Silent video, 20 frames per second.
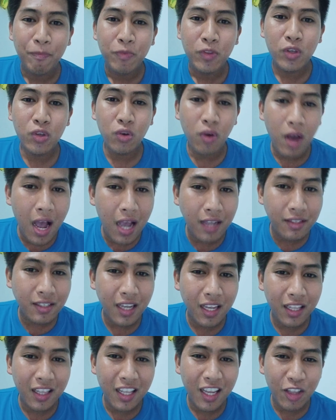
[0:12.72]
Yung
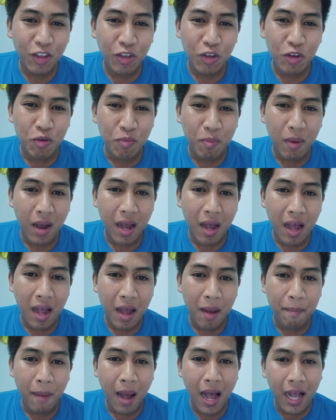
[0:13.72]
asset, ito yung
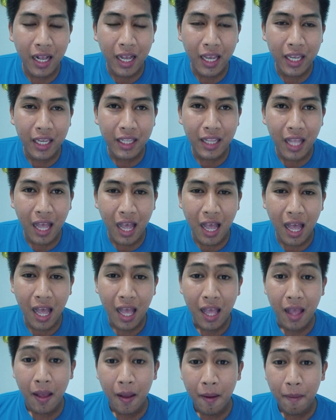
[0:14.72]
mga bagay na
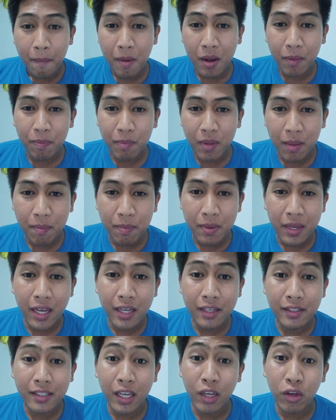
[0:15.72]

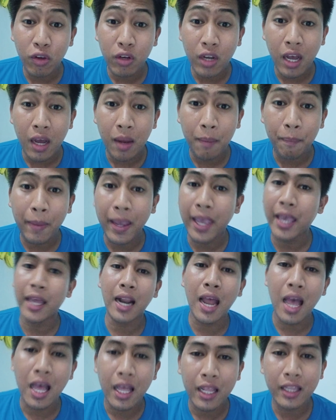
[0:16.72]
magbibigay sa'yo ng
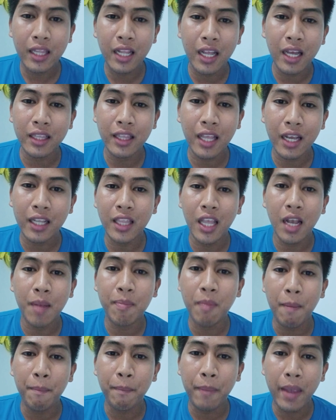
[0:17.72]
pera, ng dagdag
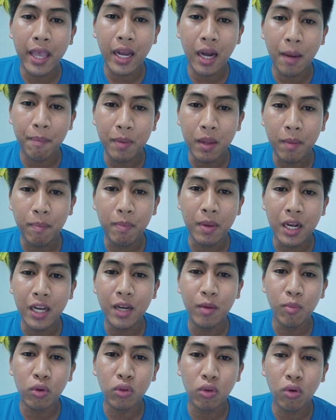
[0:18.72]
pang pera.
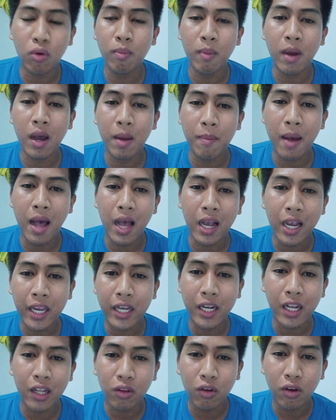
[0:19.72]
Bibilin mo tong mga
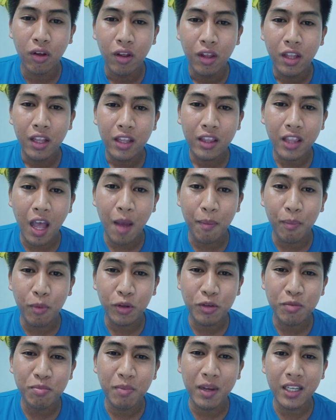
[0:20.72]
bagay na to,
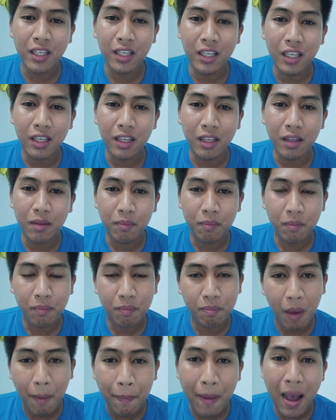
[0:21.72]
tapos
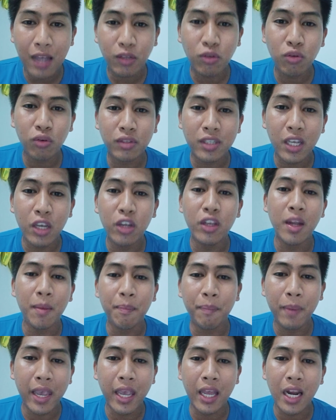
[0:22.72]
magpapasok sa'yo ng
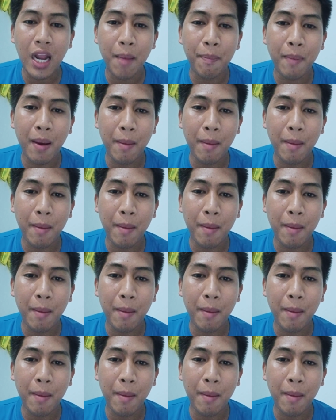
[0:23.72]
pera.